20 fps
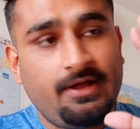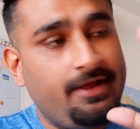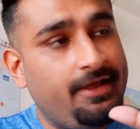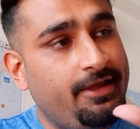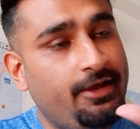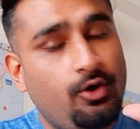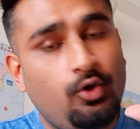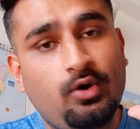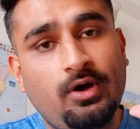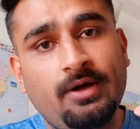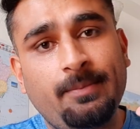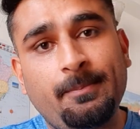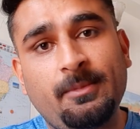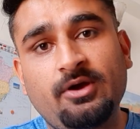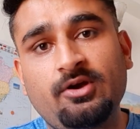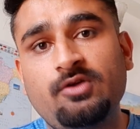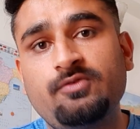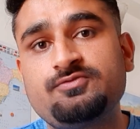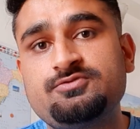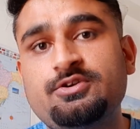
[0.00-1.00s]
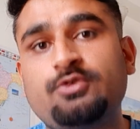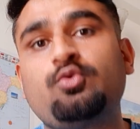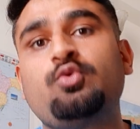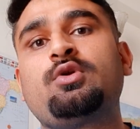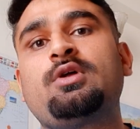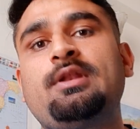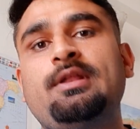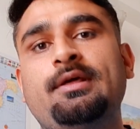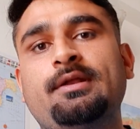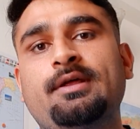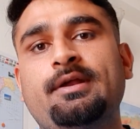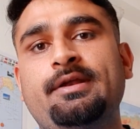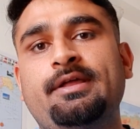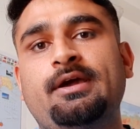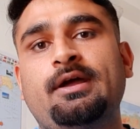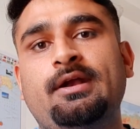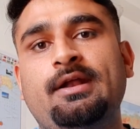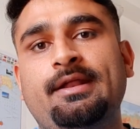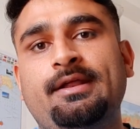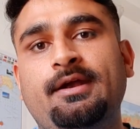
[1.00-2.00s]
ए का कट ऑफ जरूर क्लियर करने
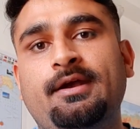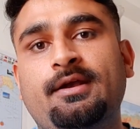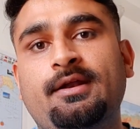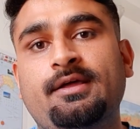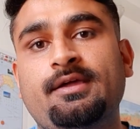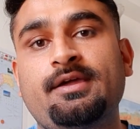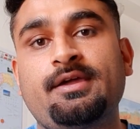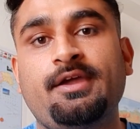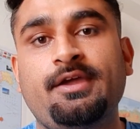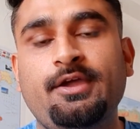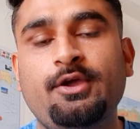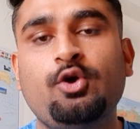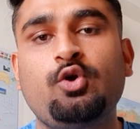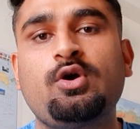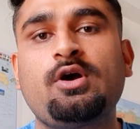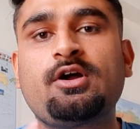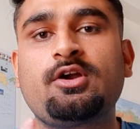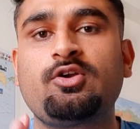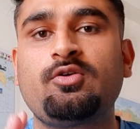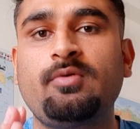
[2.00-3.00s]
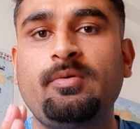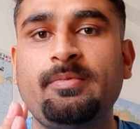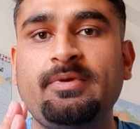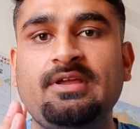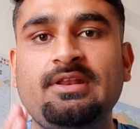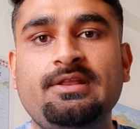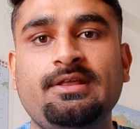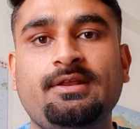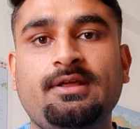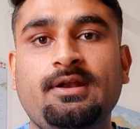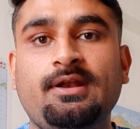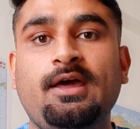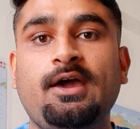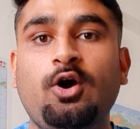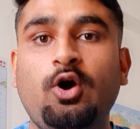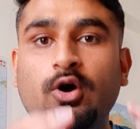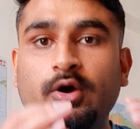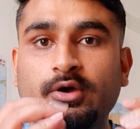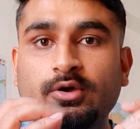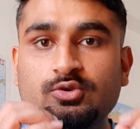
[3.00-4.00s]
का टारगेट रखेंगे ए का कट ऑफ हमें क्लियर करना है
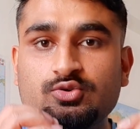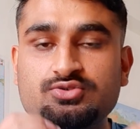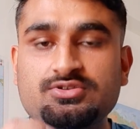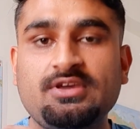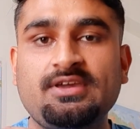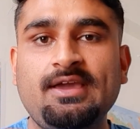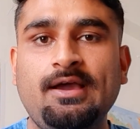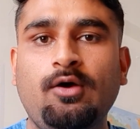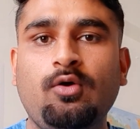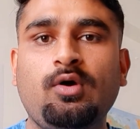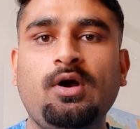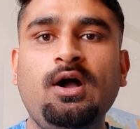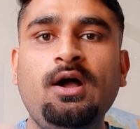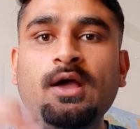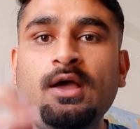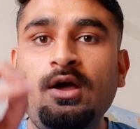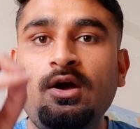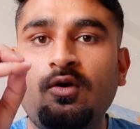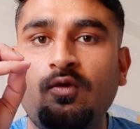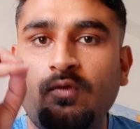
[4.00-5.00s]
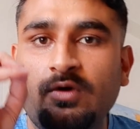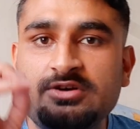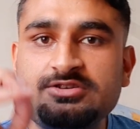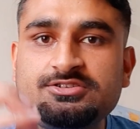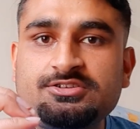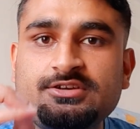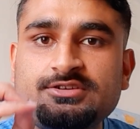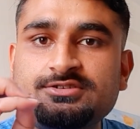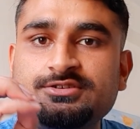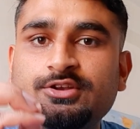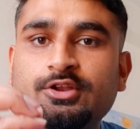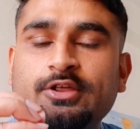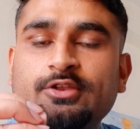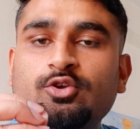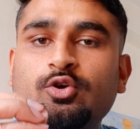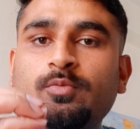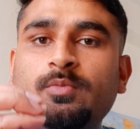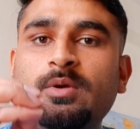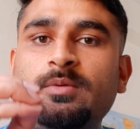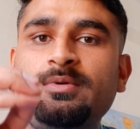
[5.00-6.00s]
उससे क्या होगा वर्स्ट के
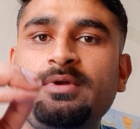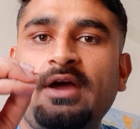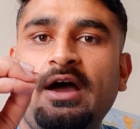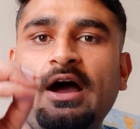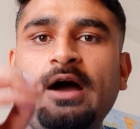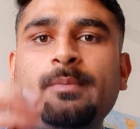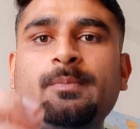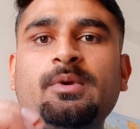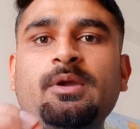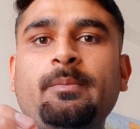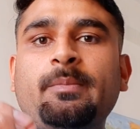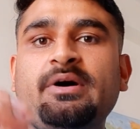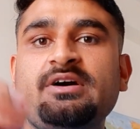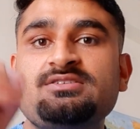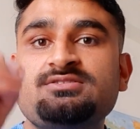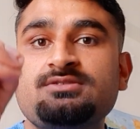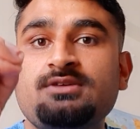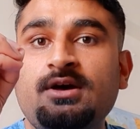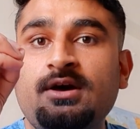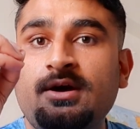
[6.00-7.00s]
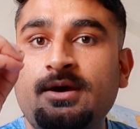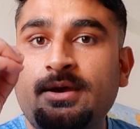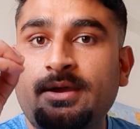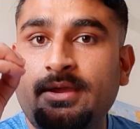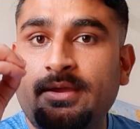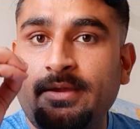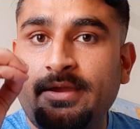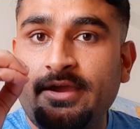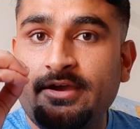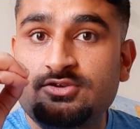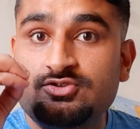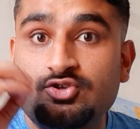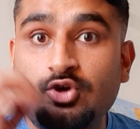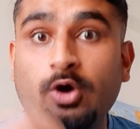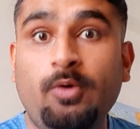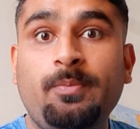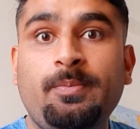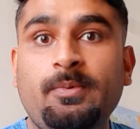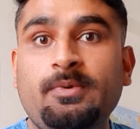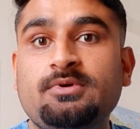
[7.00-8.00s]
सिनेरियो में भी आपके पास एक
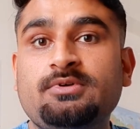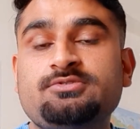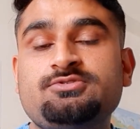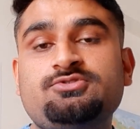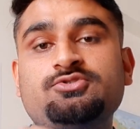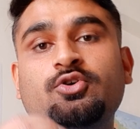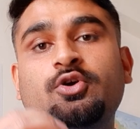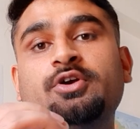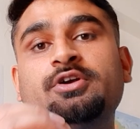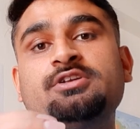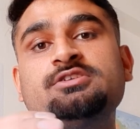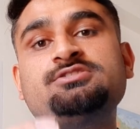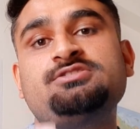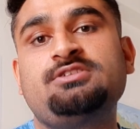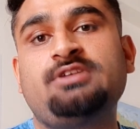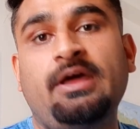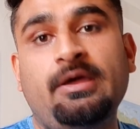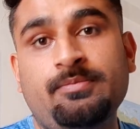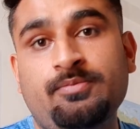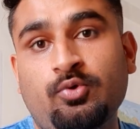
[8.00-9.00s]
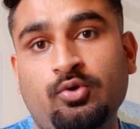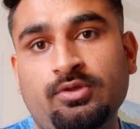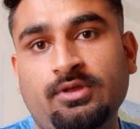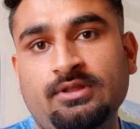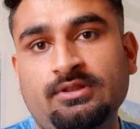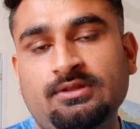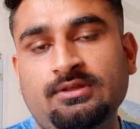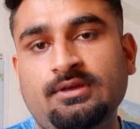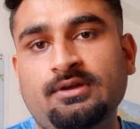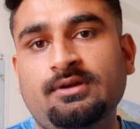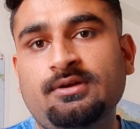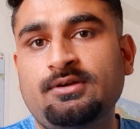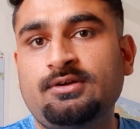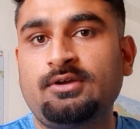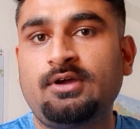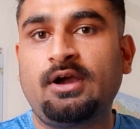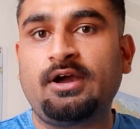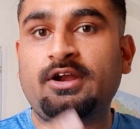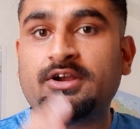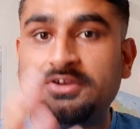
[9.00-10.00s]
जॉब श्योरिटी सी टाइप हो जाती है
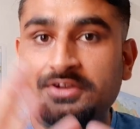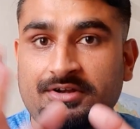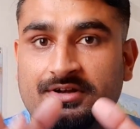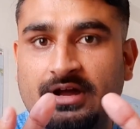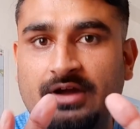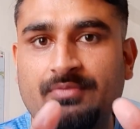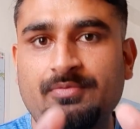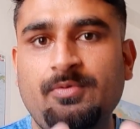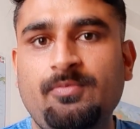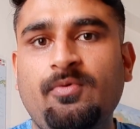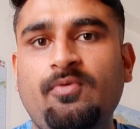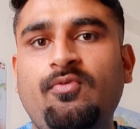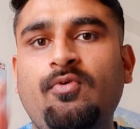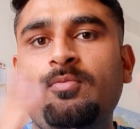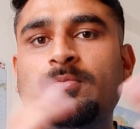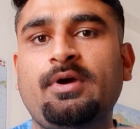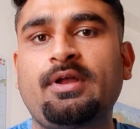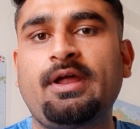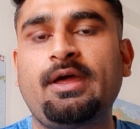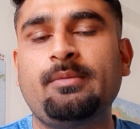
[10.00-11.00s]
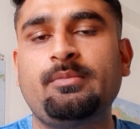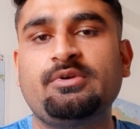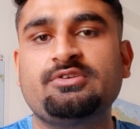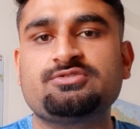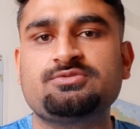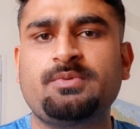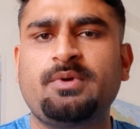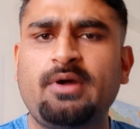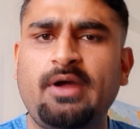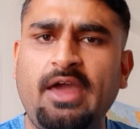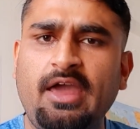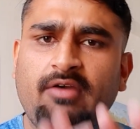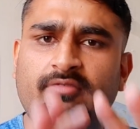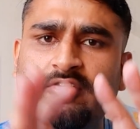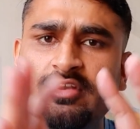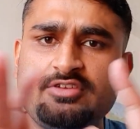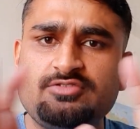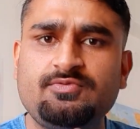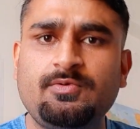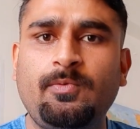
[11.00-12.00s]
अगर ठीक ठाक भी परफॉर्म कराए मीन्स में
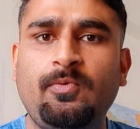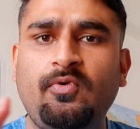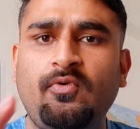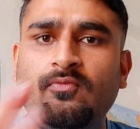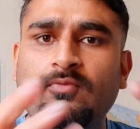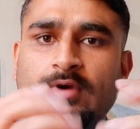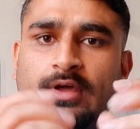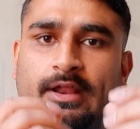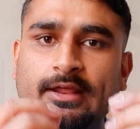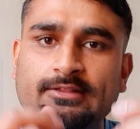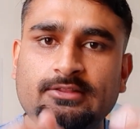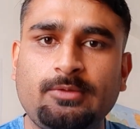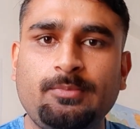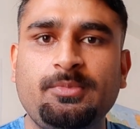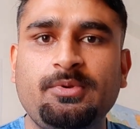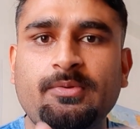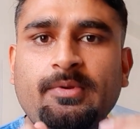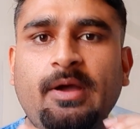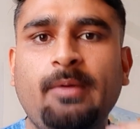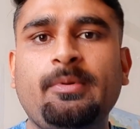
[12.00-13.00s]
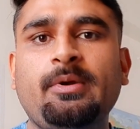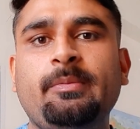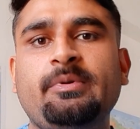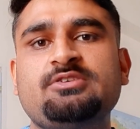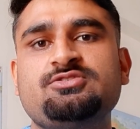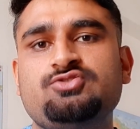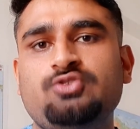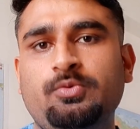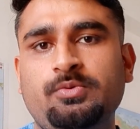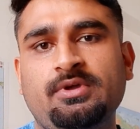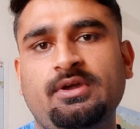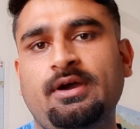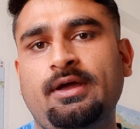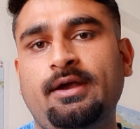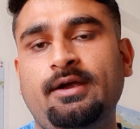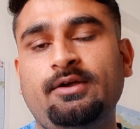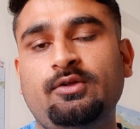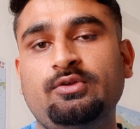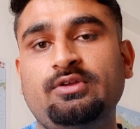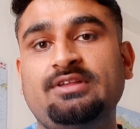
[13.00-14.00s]
एवरेज भी परफॉर्म कराए तब भी, भी आपके पास जॉब की
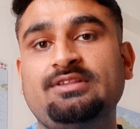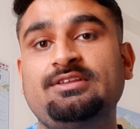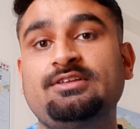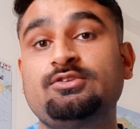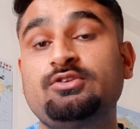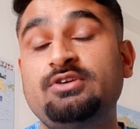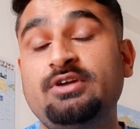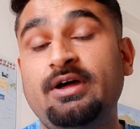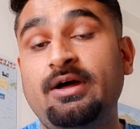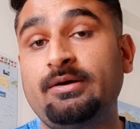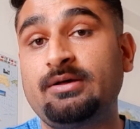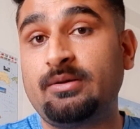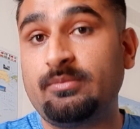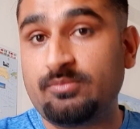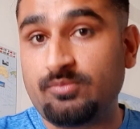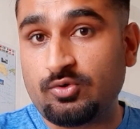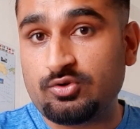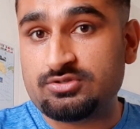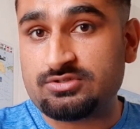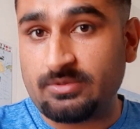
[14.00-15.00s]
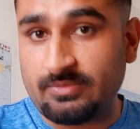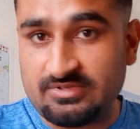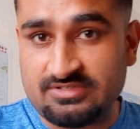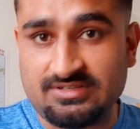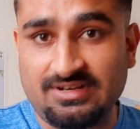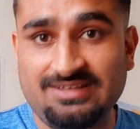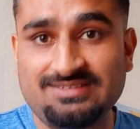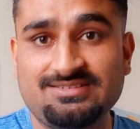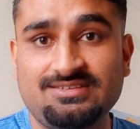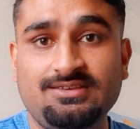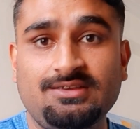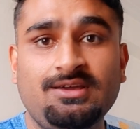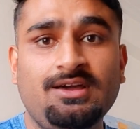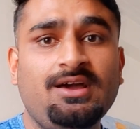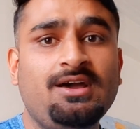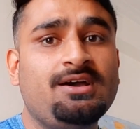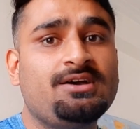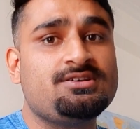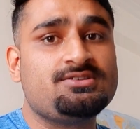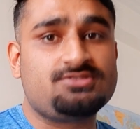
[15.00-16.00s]
गारंटी हो जाती है तो ये हमको समझना चाहिए
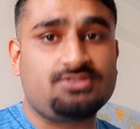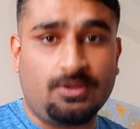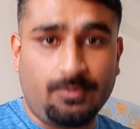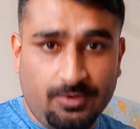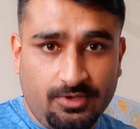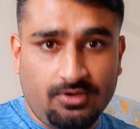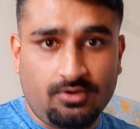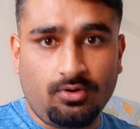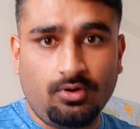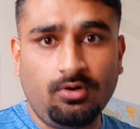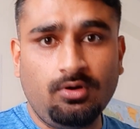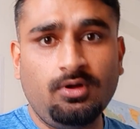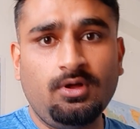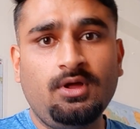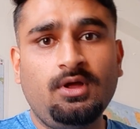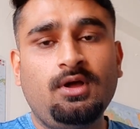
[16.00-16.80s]
सभी को